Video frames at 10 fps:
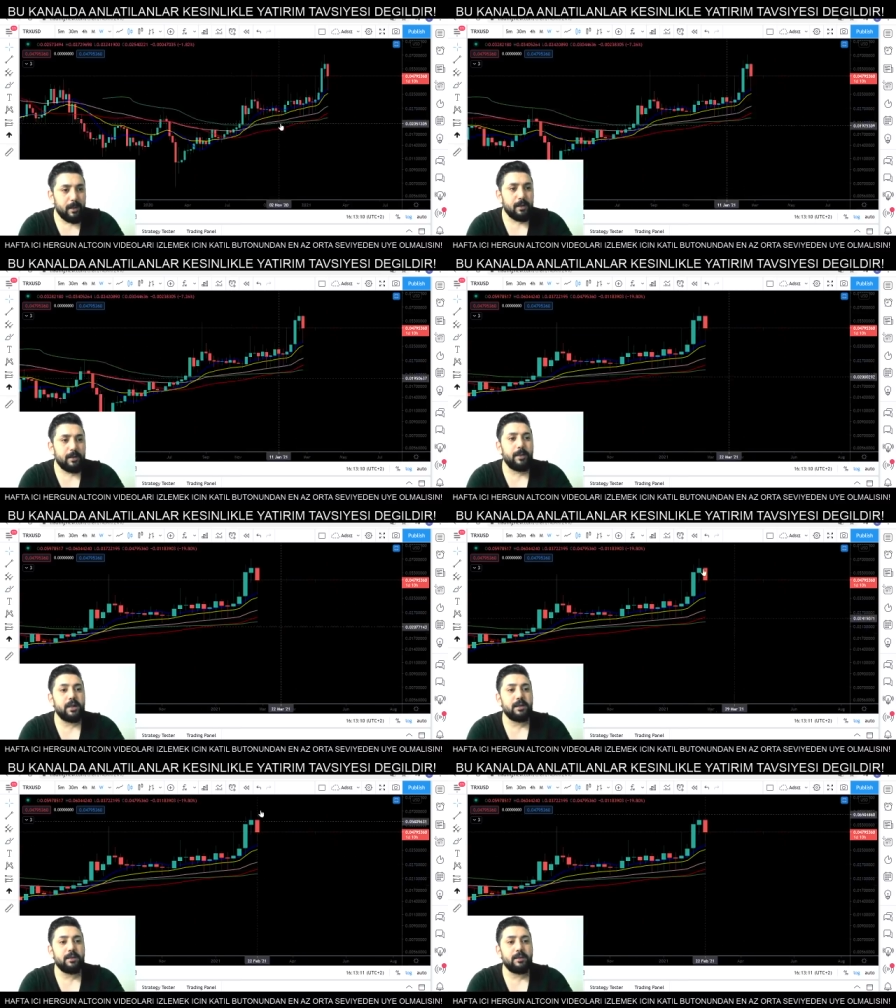
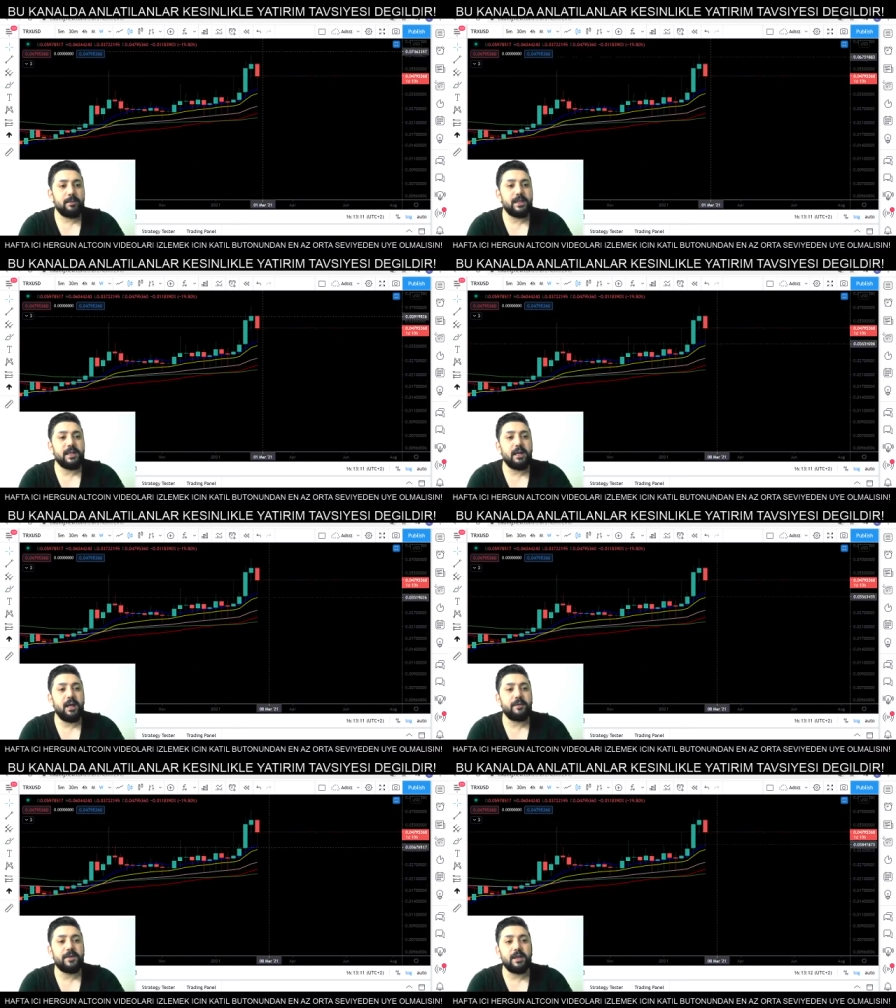Bakın
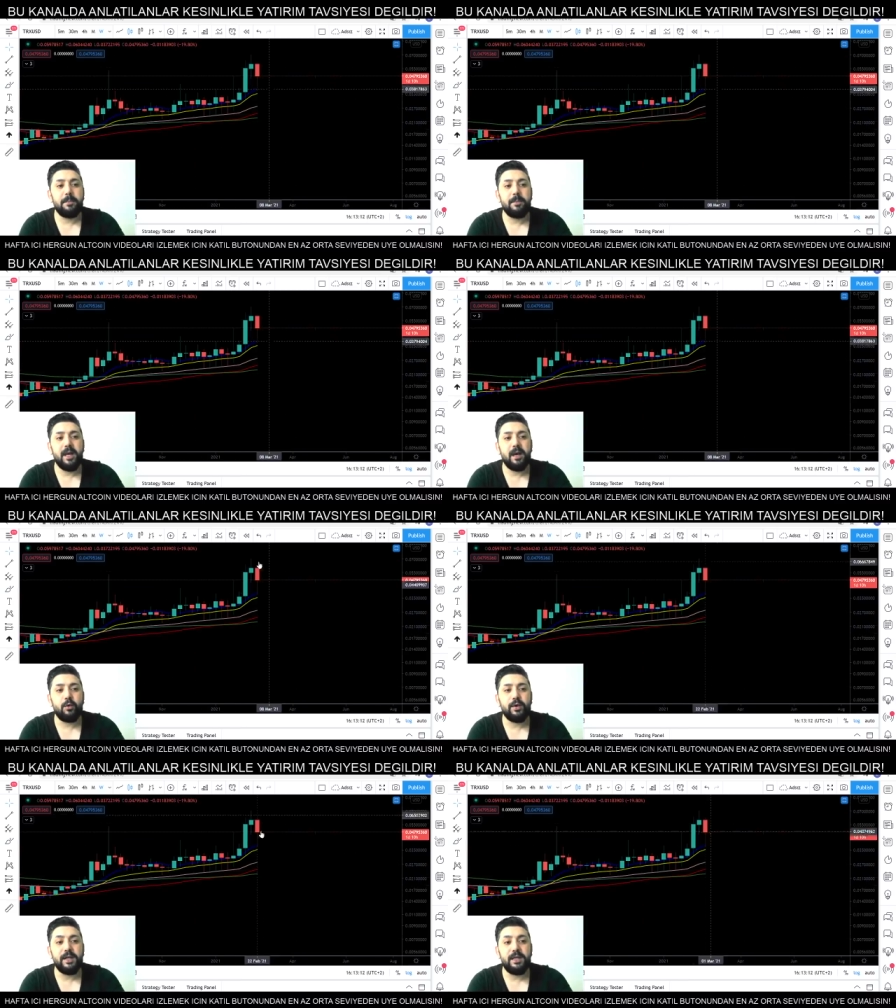mesela haftalık MEA
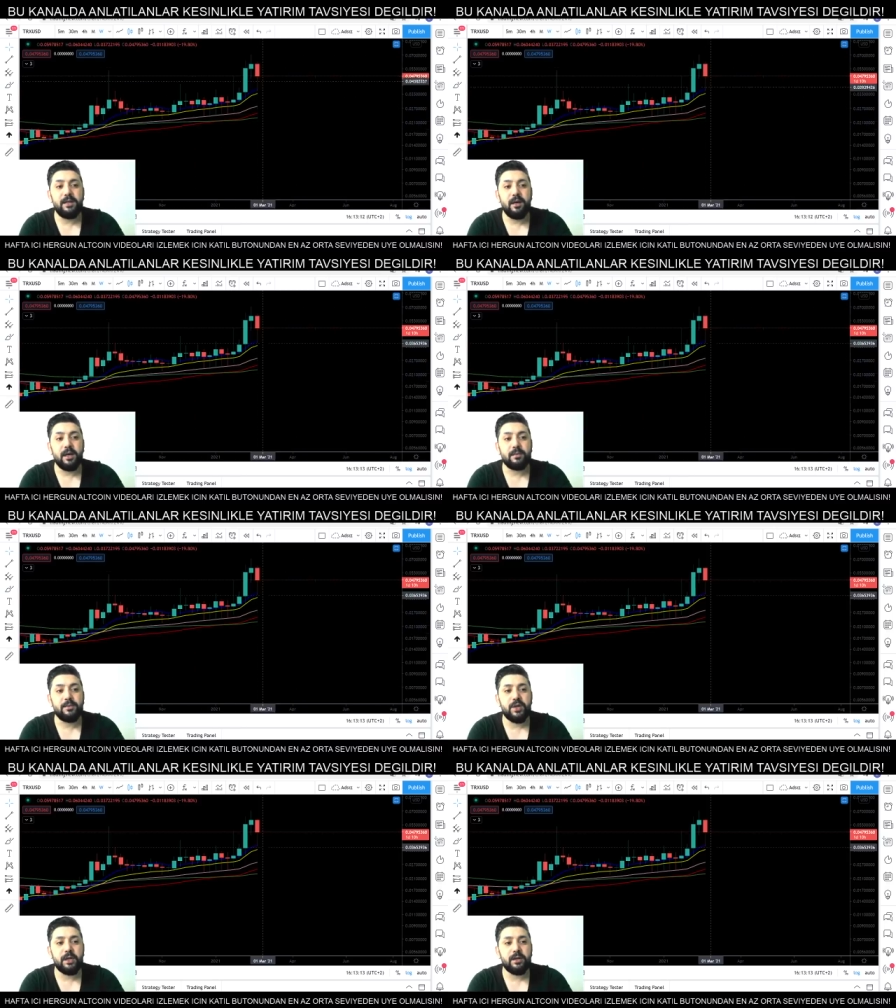ona iğne
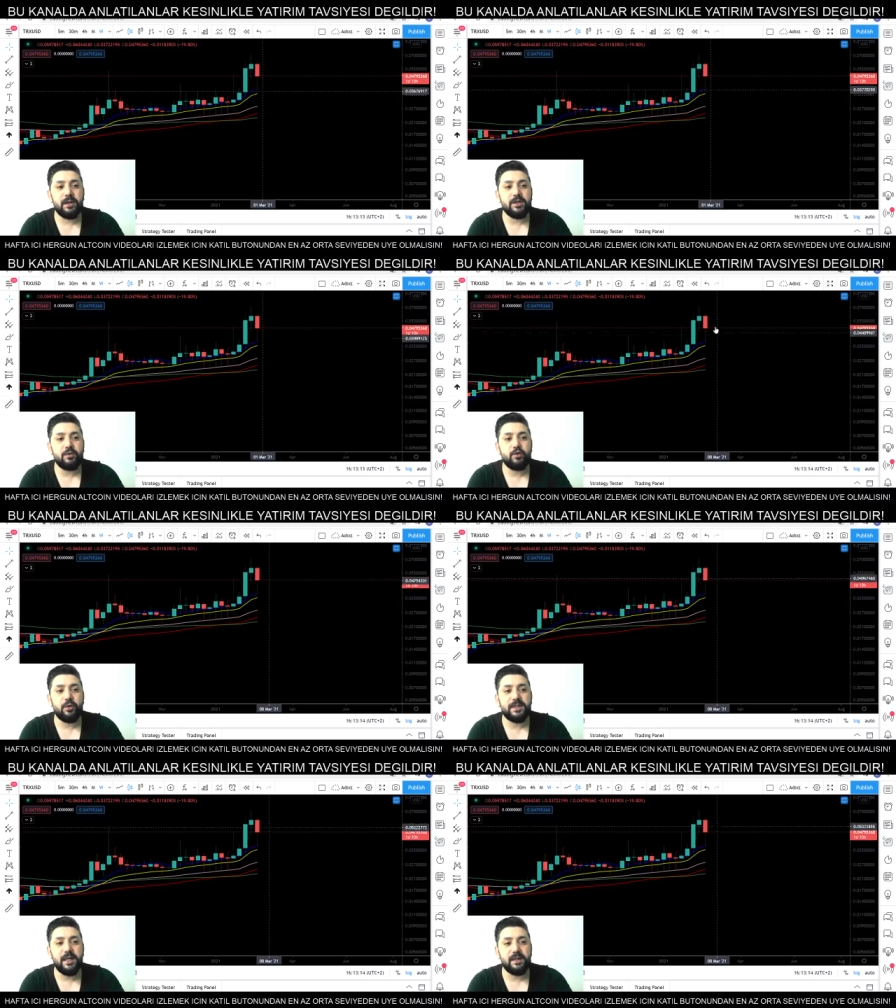atmış arkadaşlar.
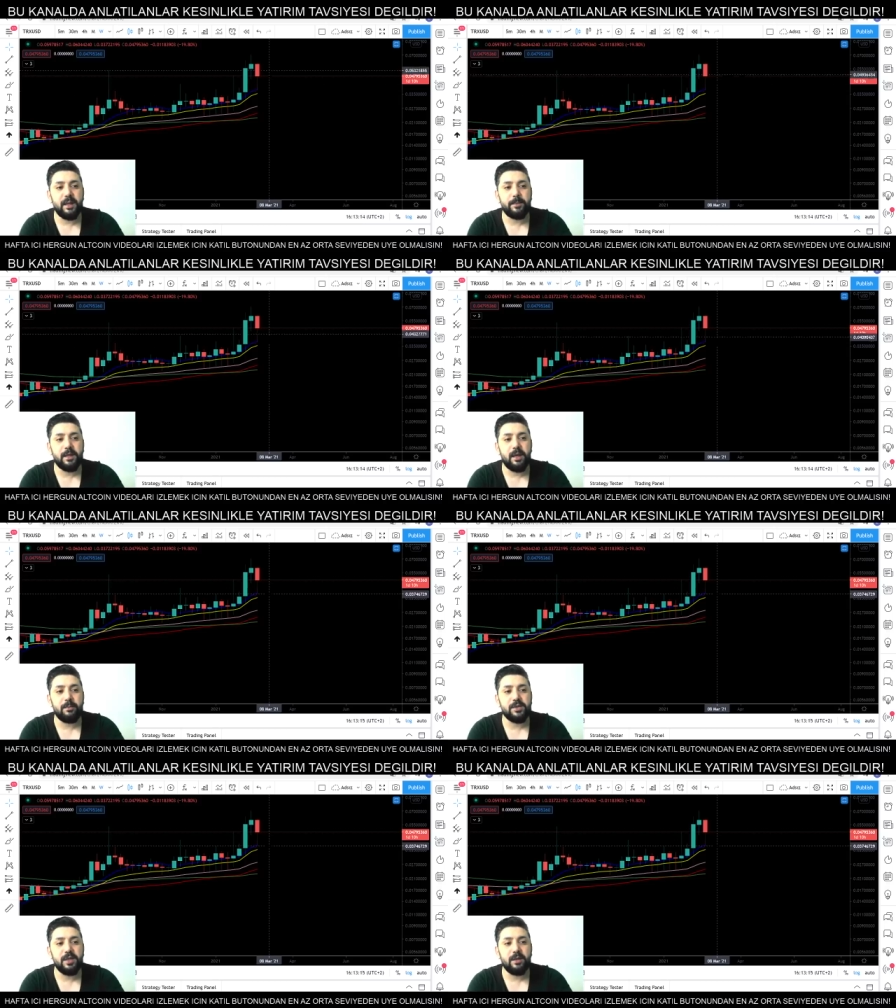Çok sert tepki
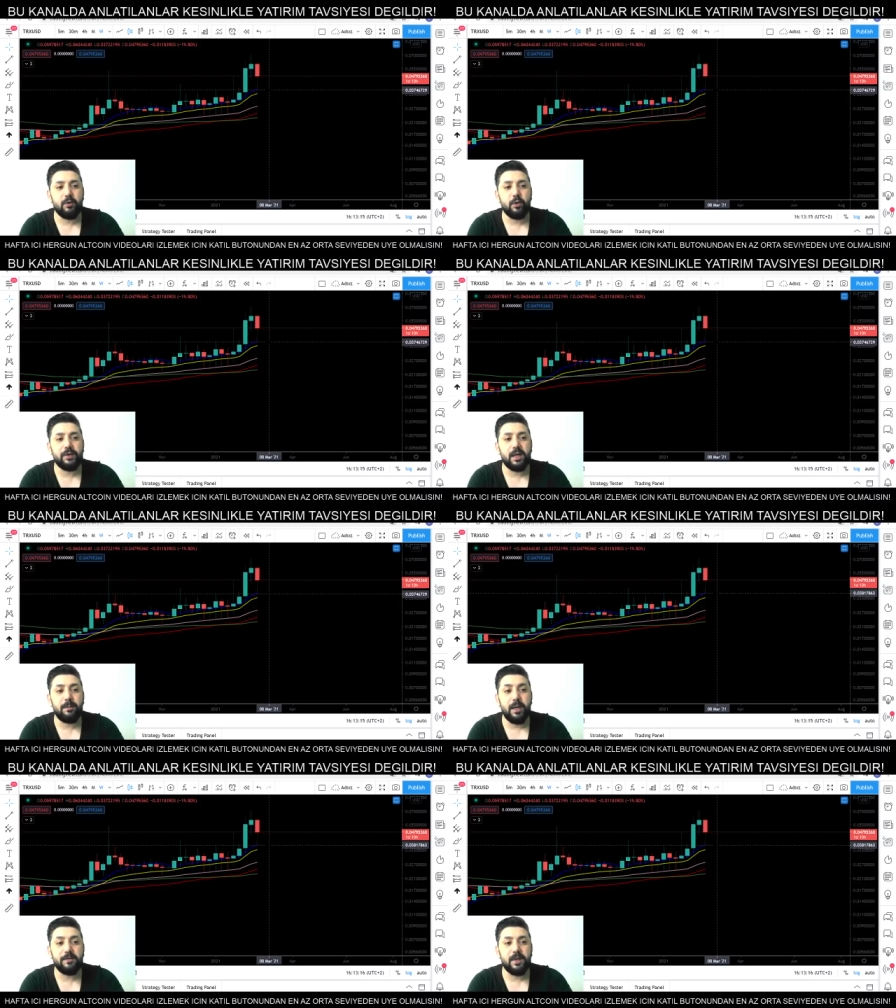almış. İlk
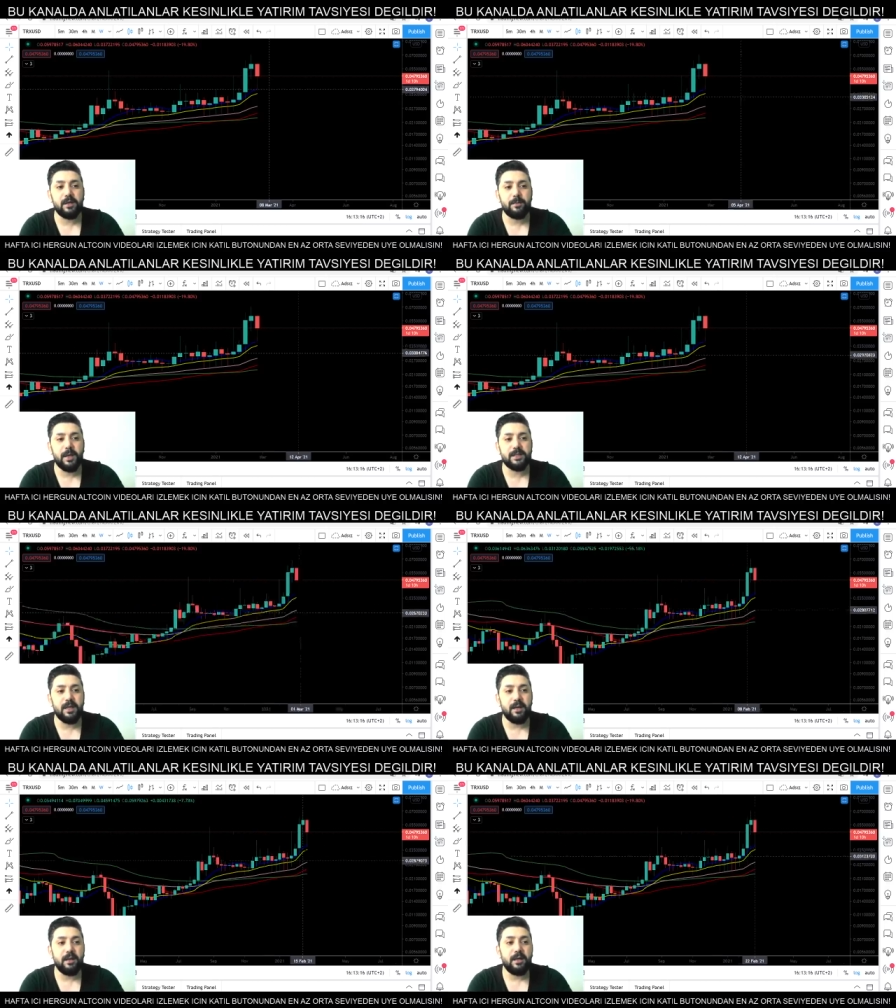ortalama haftalık
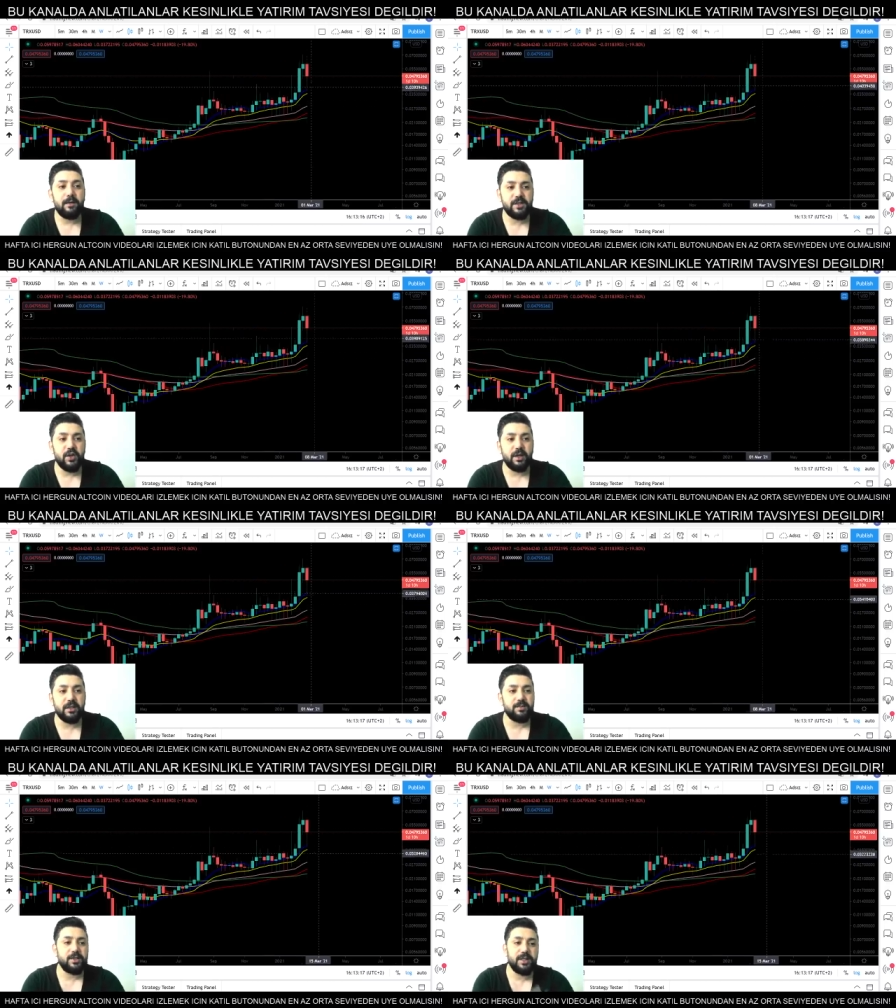bazda ve
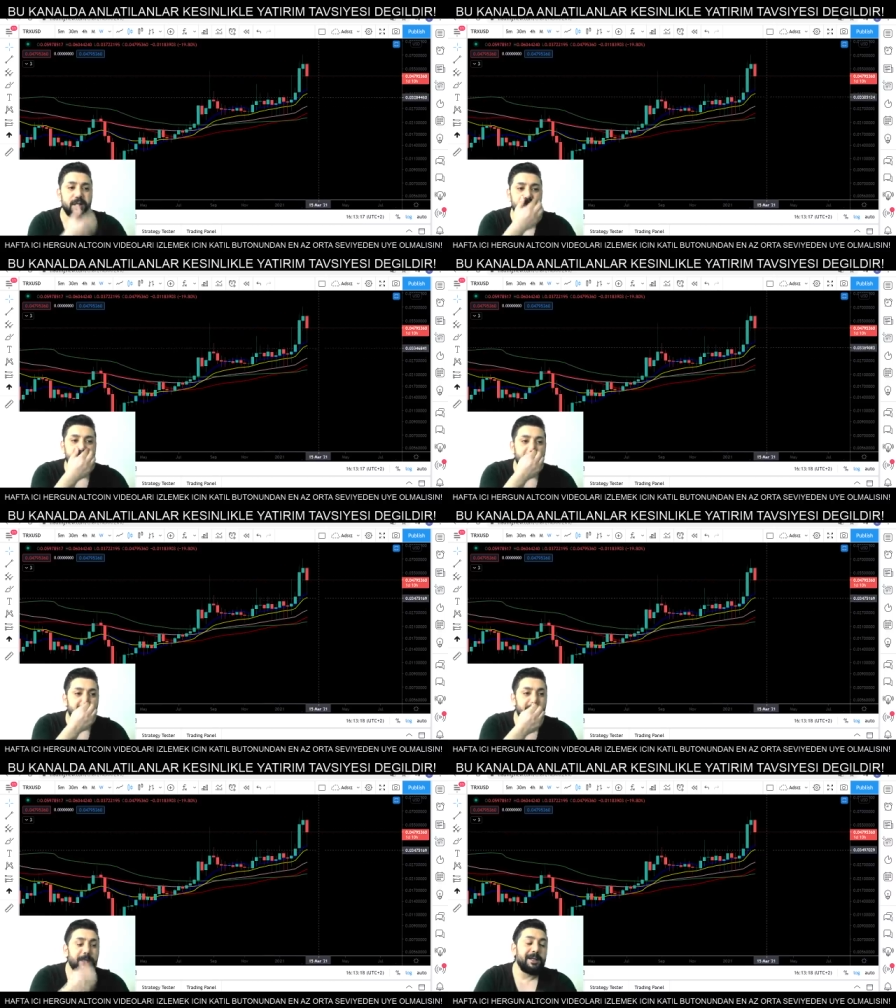çalışmış desteğe.